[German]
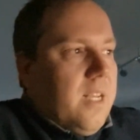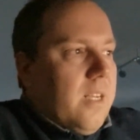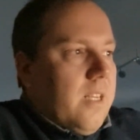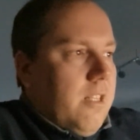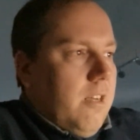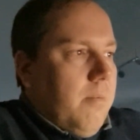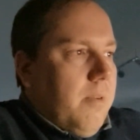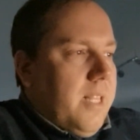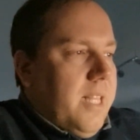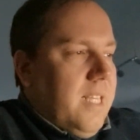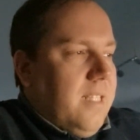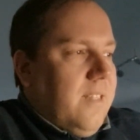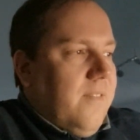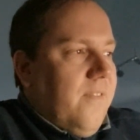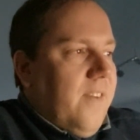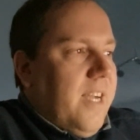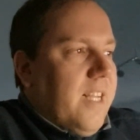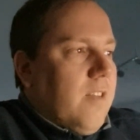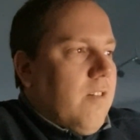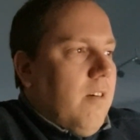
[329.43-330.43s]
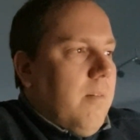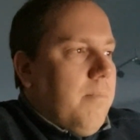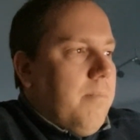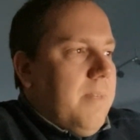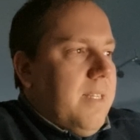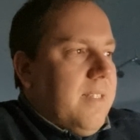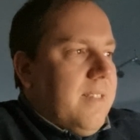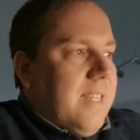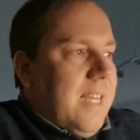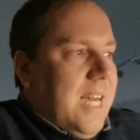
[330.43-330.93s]
Global Classified kommt
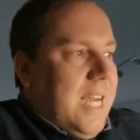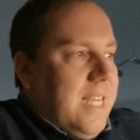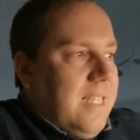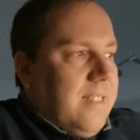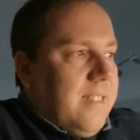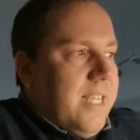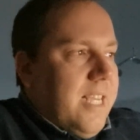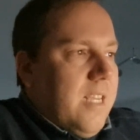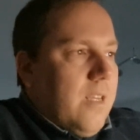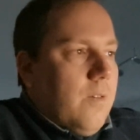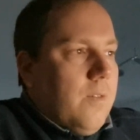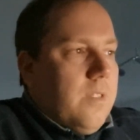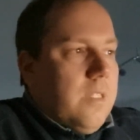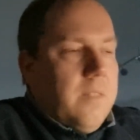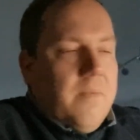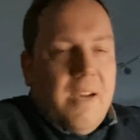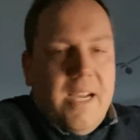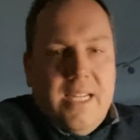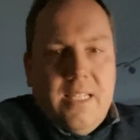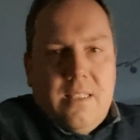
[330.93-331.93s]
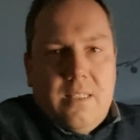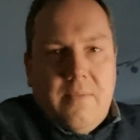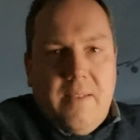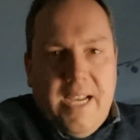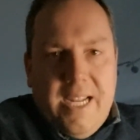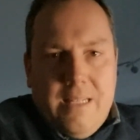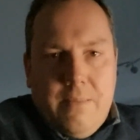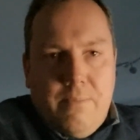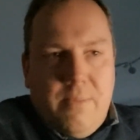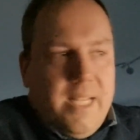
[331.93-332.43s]
mit drei Siegen und zwei
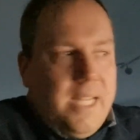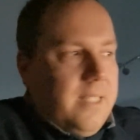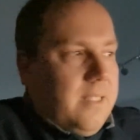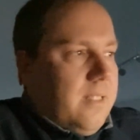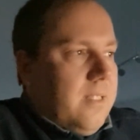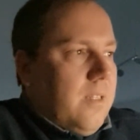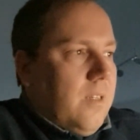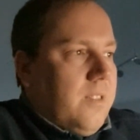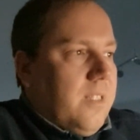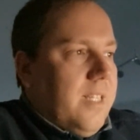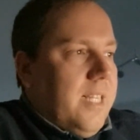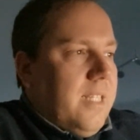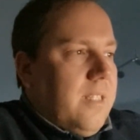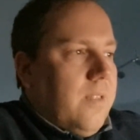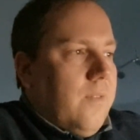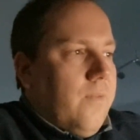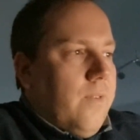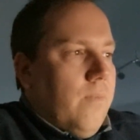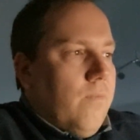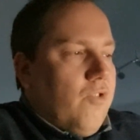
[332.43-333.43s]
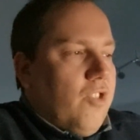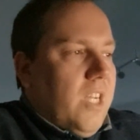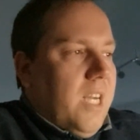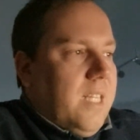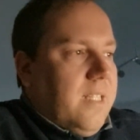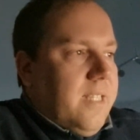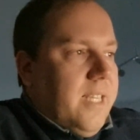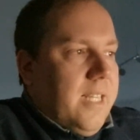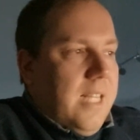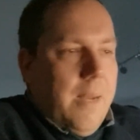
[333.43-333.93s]
zweiten Plätzen aus den letzten fünf
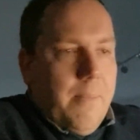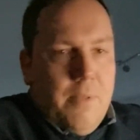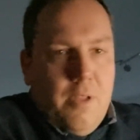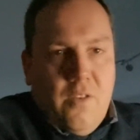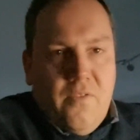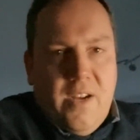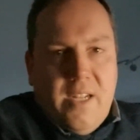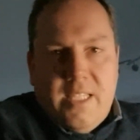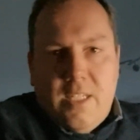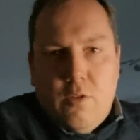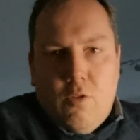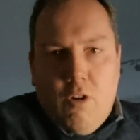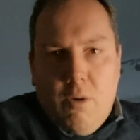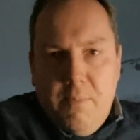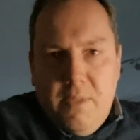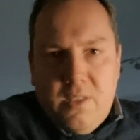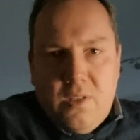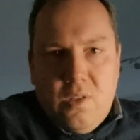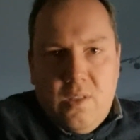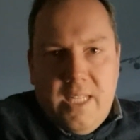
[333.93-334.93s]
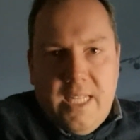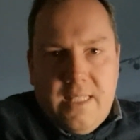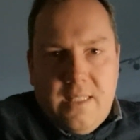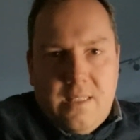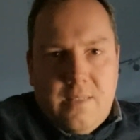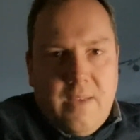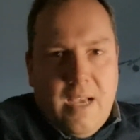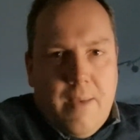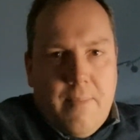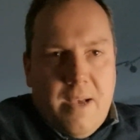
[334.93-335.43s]
Starts hier in Ablauf, hat in Rommel
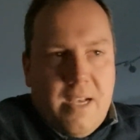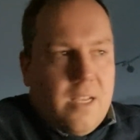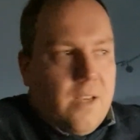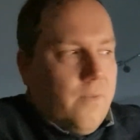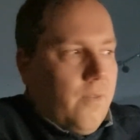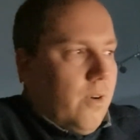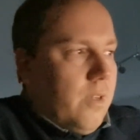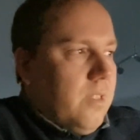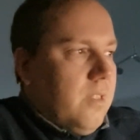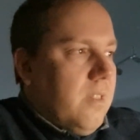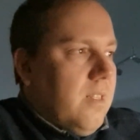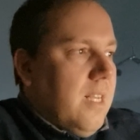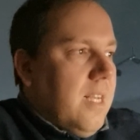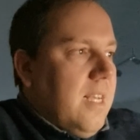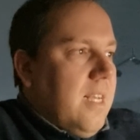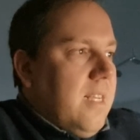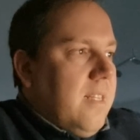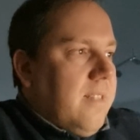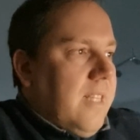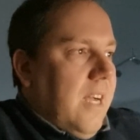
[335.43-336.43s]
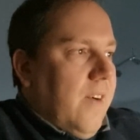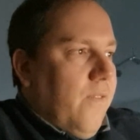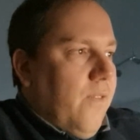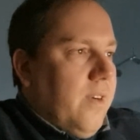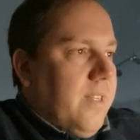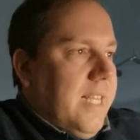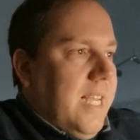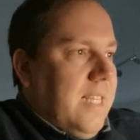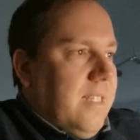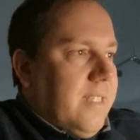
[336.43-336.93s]
zuletzt zweimal gewonnen,
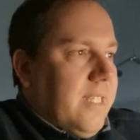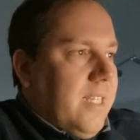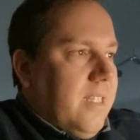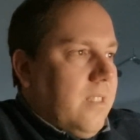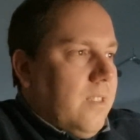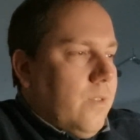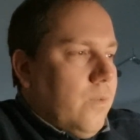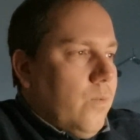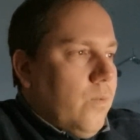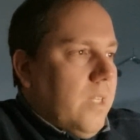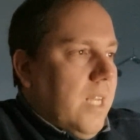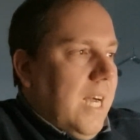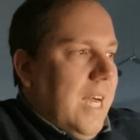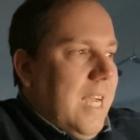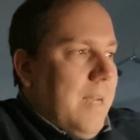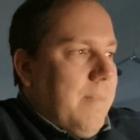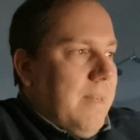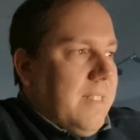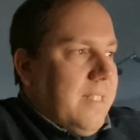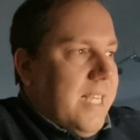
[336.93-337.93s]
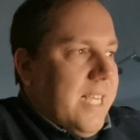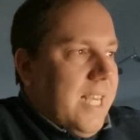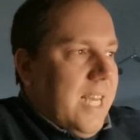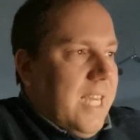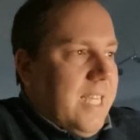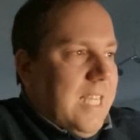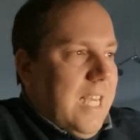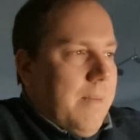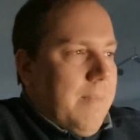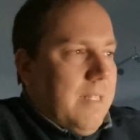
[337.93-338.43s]
davor in Eskitz Tuna einmal
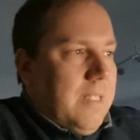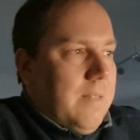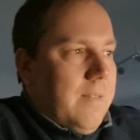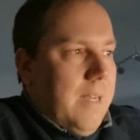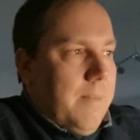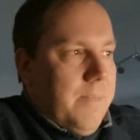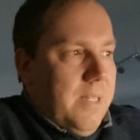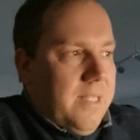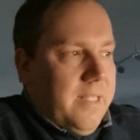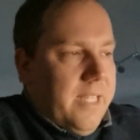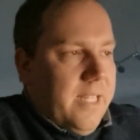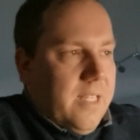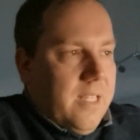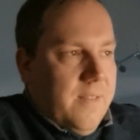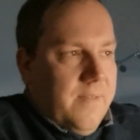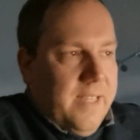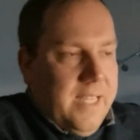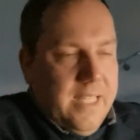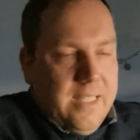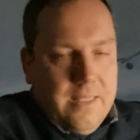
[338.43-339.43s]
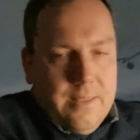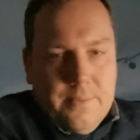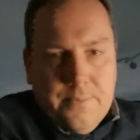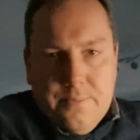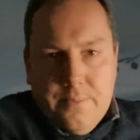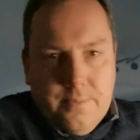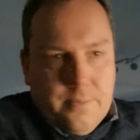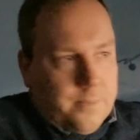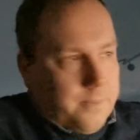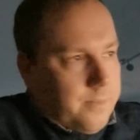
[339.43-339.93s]
siegreich, einmal zweitplatziert gewesen.